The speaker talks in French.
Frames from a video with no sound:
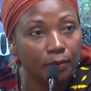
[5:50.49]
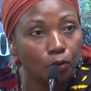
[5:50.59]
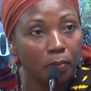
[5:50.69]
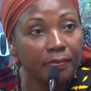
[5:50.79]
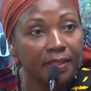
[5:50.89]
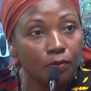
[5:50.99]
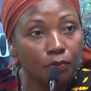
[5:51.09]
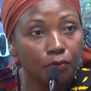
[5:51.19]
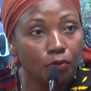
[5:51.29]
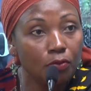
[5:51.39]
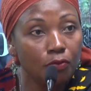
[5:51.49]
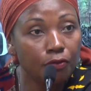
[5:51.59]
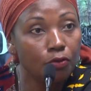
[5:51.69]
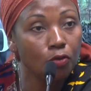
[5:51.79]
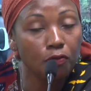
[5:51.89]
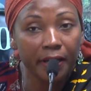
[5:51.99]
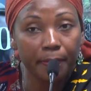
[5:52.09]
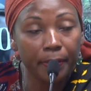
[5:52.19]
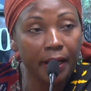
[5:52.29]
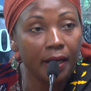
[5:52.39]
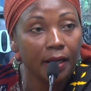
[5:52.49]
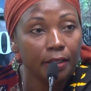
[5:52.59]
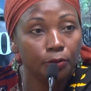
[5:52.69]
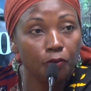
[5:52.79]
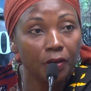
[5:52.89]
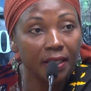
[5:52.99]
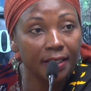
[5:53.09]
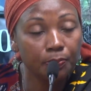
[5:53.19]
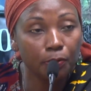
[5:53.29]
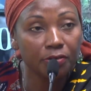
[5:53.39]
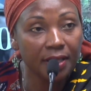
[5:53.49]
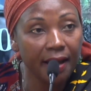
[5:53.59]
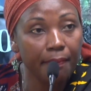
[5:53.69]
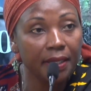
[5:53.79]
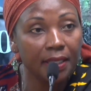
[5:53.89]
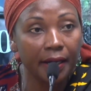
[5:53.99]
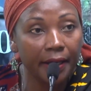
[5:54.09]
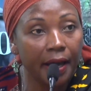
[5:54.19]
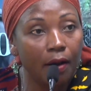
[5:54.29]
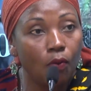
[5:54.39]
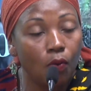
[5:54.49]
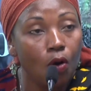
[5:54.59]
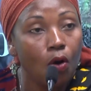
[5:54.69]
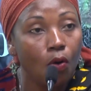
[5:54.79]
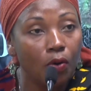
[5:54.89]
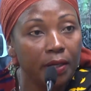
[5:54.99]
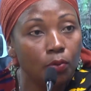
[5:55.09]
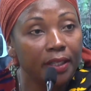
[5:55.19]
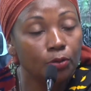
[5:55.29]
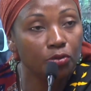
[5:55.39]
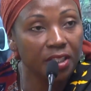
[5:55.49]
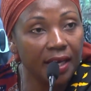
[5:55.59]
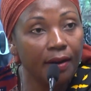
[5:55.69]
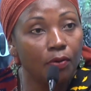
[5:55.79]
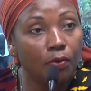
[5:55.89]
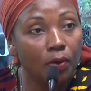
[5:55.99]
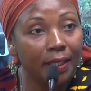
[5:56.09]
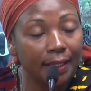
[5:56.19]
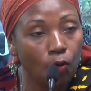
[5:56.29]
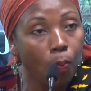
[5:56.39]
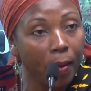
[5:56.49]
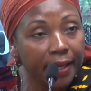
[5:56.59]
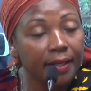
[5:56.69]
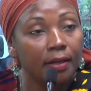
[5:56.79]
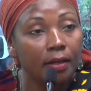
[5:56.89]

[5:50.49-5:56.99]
Donc même si nous, vous, nous, vous ne nous voyez pas devant les dispensaires, mais derrière, on, les, on les, soutient, on, les accompagne. Mm.